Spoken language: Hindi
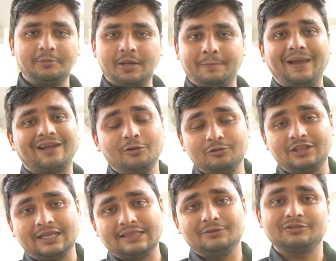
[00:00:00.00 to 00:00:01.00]
हैं एक बार बैक लुक
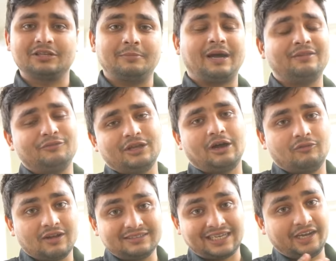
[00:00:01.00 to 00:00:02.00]
देखते हैं उसके बाद वो
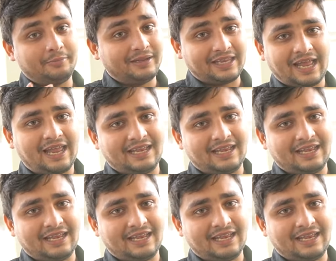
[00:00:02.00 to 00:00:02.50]
दिखाऊंगा साइड में क्या